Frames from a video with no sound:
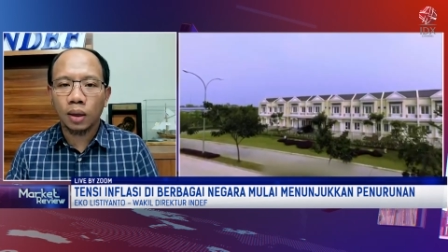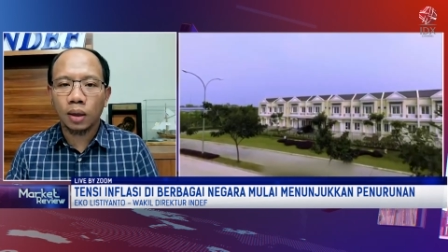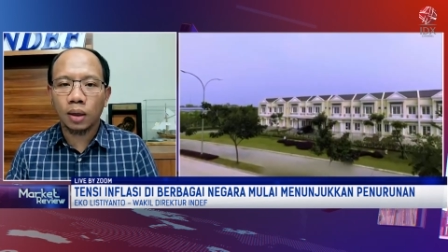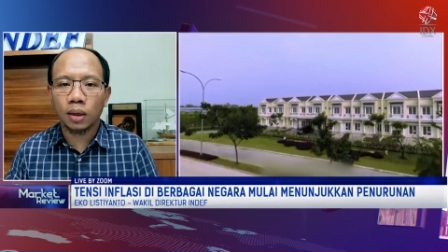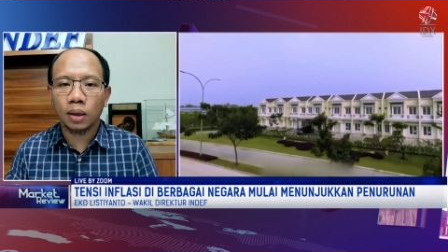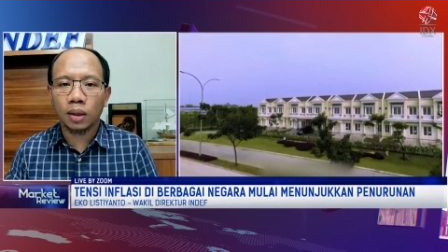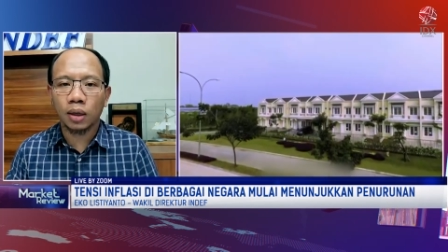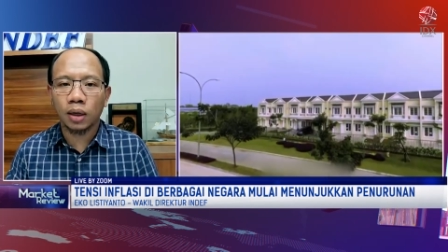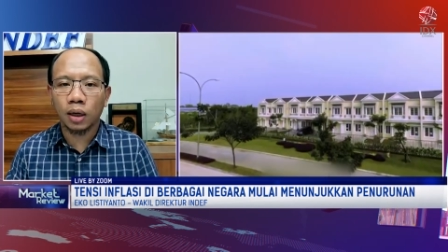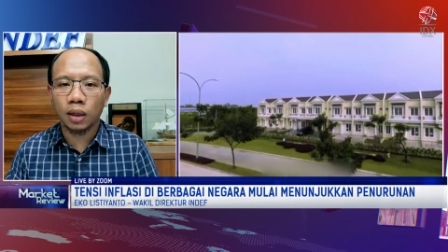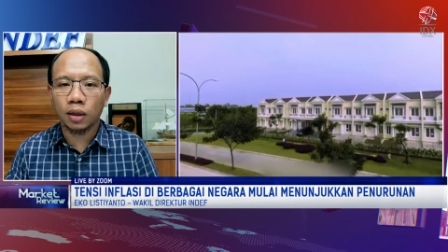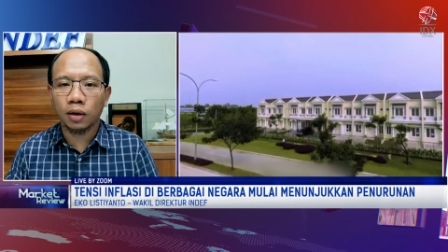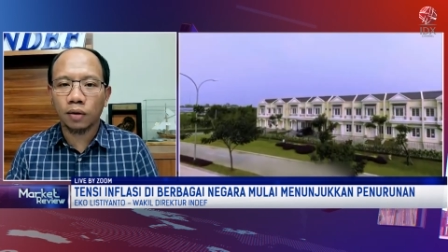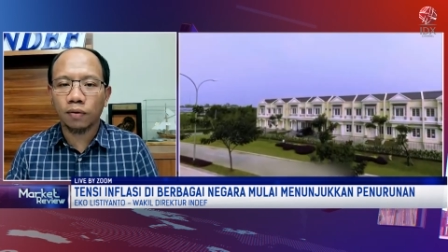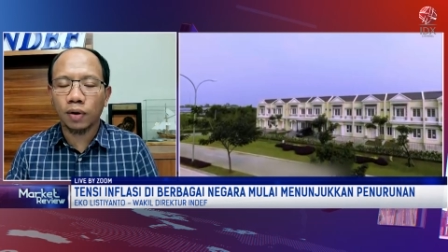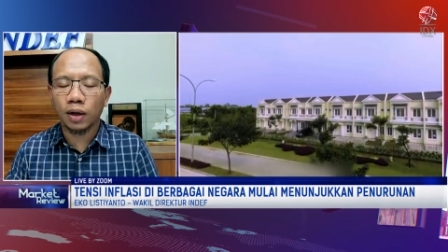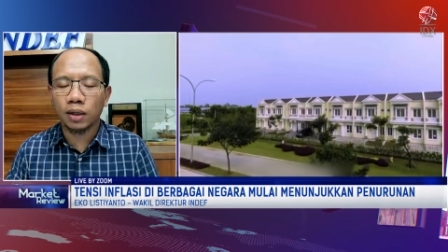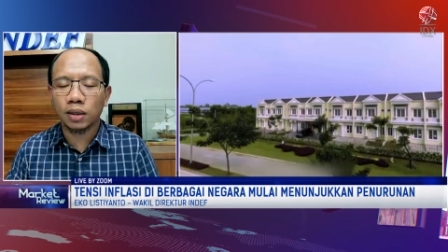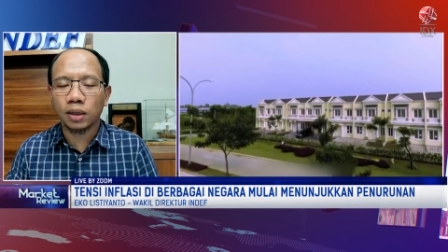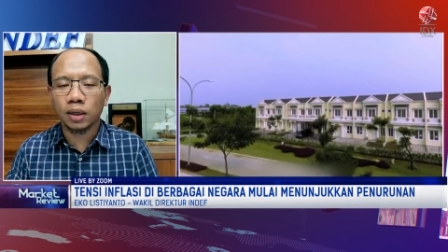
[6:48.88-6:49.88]
uh, tingkat
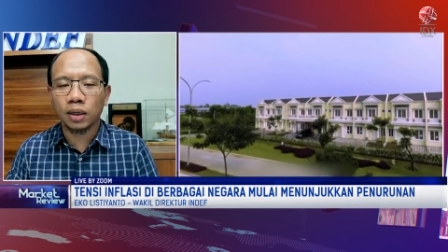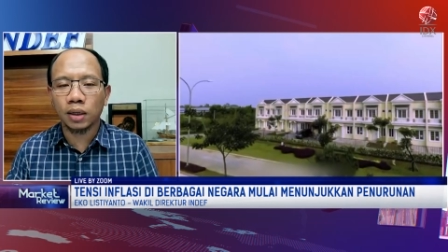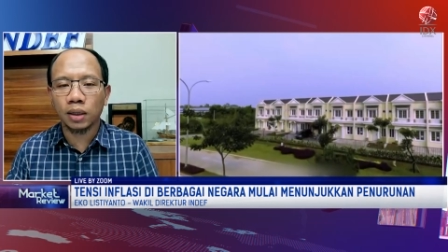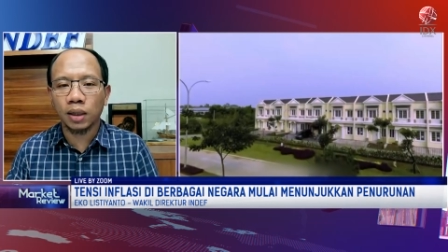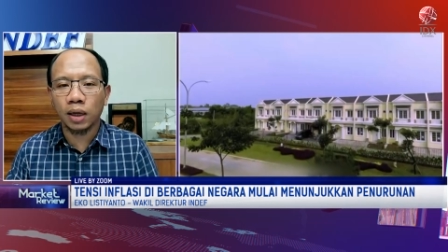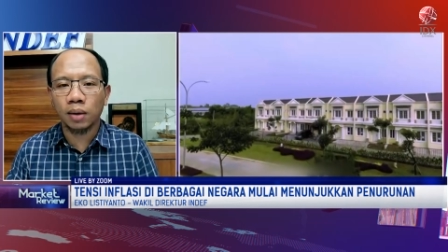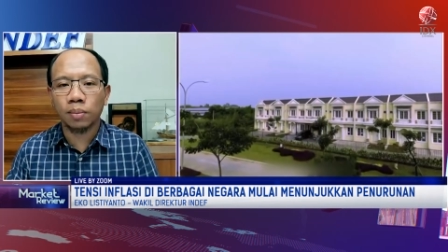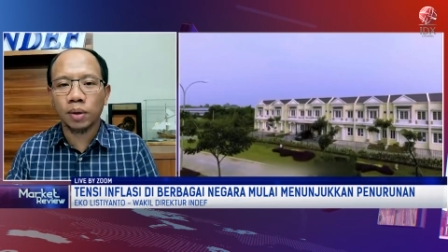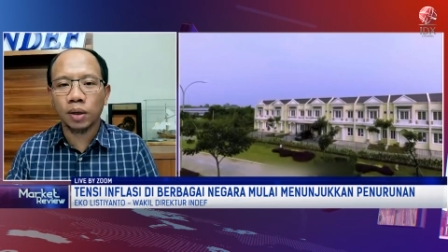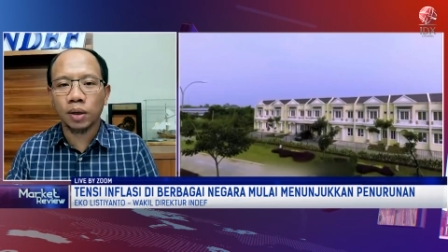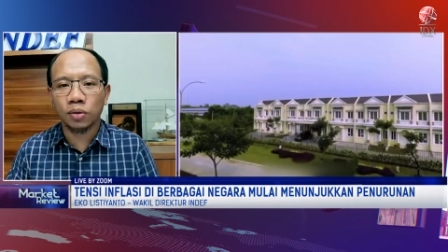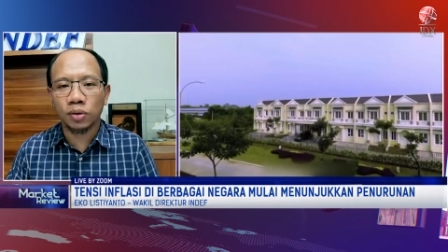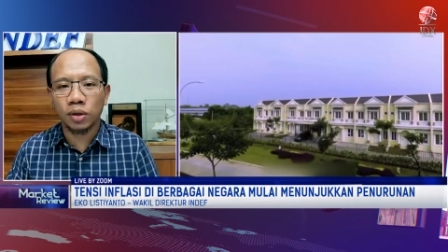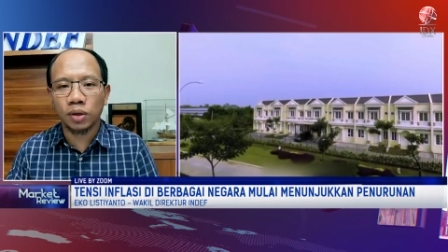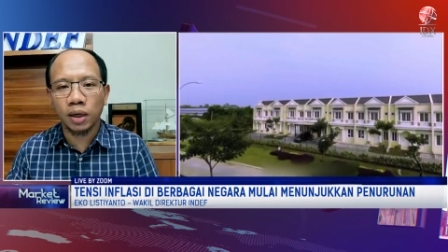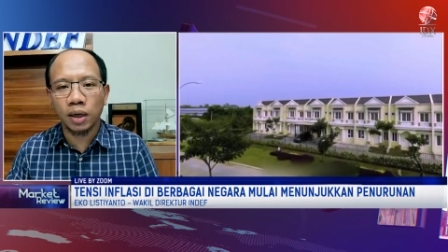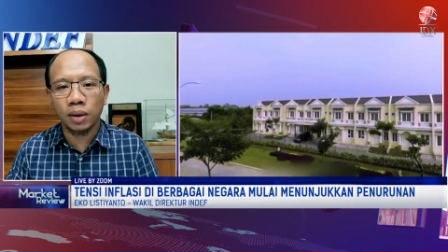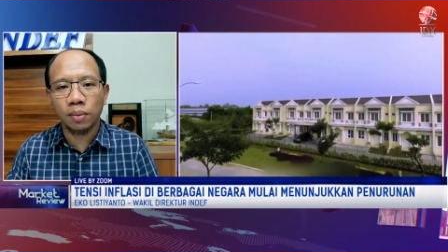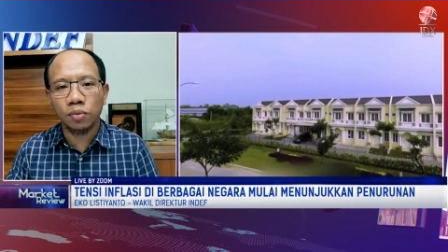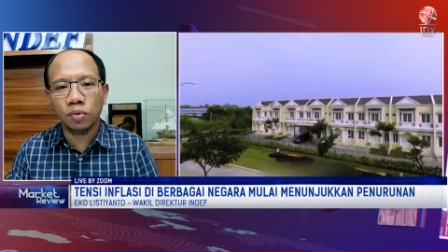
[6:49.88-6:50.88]
inflasi kita begitu
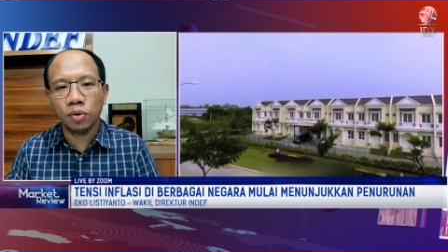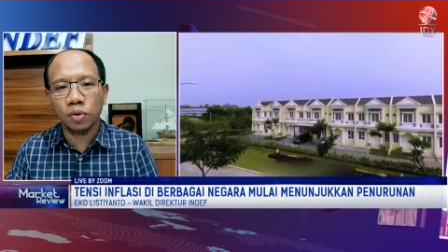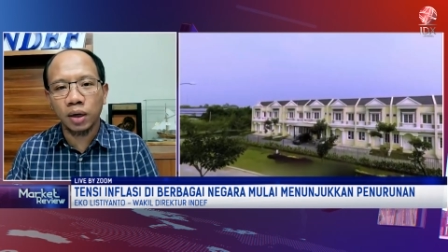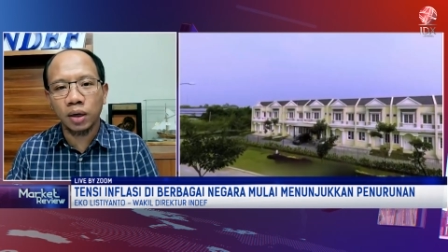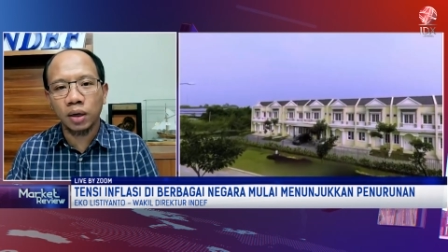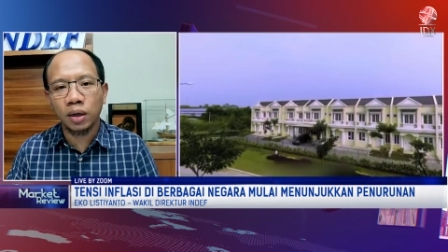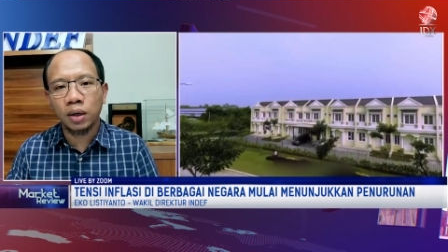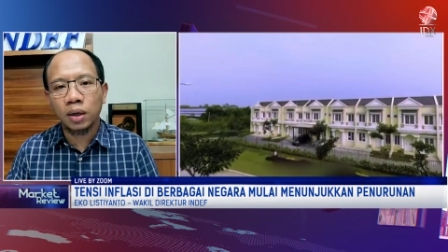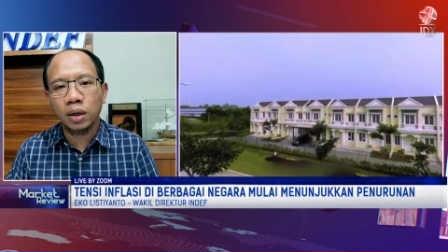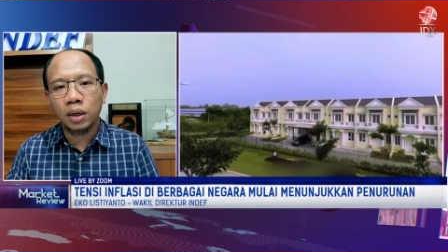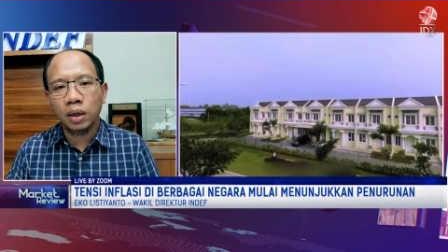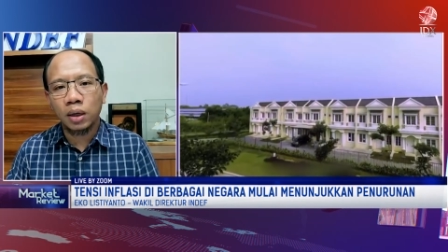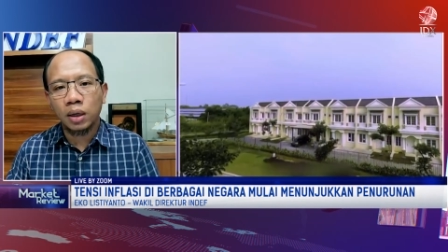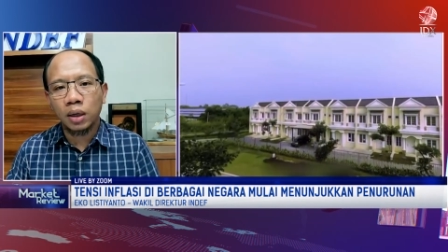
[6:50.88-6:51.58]
sehingga mungkin